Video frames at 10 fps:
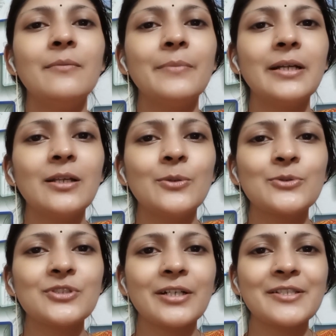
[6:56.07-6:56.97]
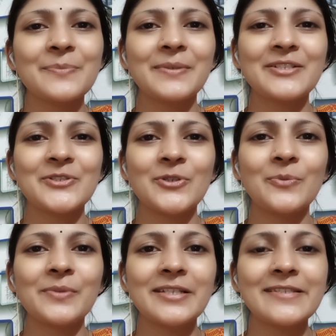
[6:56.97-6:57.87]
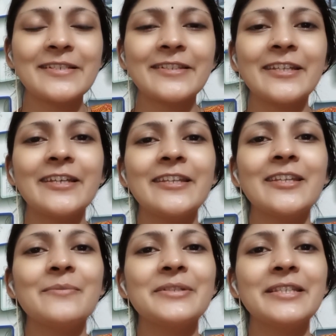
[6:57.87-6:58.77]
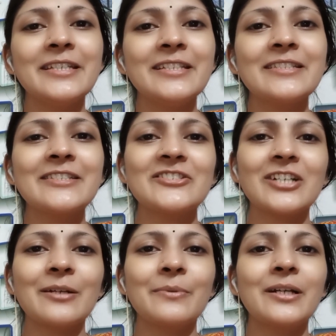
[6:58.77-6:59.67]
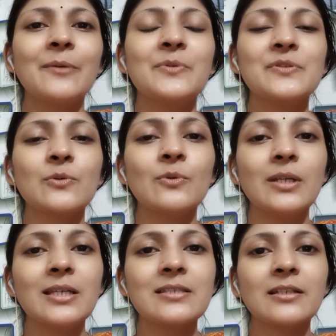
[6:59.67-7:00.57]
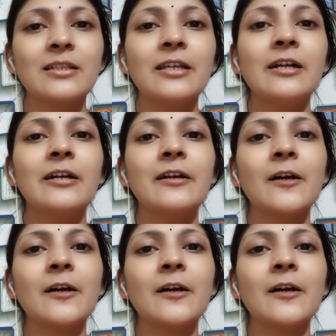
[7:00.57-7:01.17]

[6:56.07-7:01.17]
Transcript: बड़े लोग चार से पाँच ड्रॉप ले सकते हैं दिन में तीन से चार बार आप इसको ले सकते हैं अगर